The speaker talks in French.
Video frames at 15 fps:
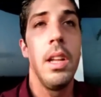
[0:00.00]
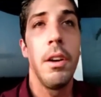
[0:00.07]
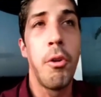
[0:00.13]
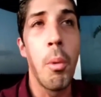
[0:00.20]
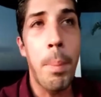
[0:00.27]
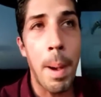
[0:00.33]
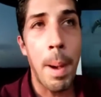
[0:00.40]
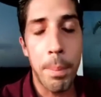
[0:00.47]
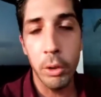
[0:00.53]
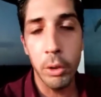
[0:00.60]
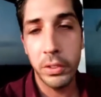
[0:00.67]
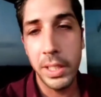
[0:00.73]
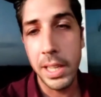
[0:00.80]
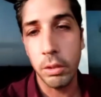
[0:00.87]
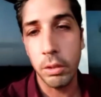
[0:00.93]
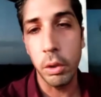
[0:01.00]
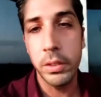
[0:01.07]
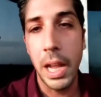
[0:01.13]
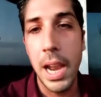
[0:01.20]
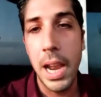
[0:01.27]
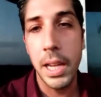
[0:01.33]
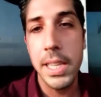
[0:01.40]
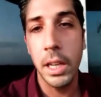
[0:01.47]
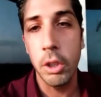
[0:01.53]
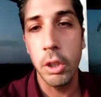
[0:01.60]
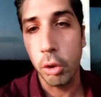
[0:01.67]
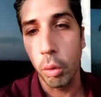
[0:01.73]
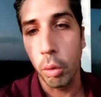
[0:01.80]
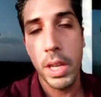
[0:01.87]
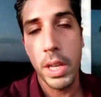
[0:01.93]
Il faut pas penser être salarié
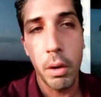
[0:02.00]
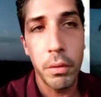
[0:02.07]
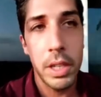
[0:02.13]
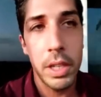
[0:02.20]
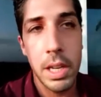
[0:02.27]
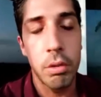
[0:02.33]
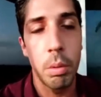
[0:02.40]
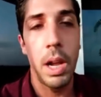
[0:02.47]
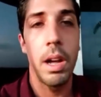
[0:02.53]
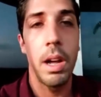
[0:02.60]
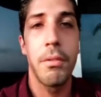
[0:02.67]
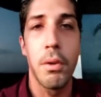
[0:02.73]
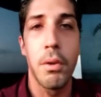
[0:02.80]
quand on vient au Venezuela. Il hein.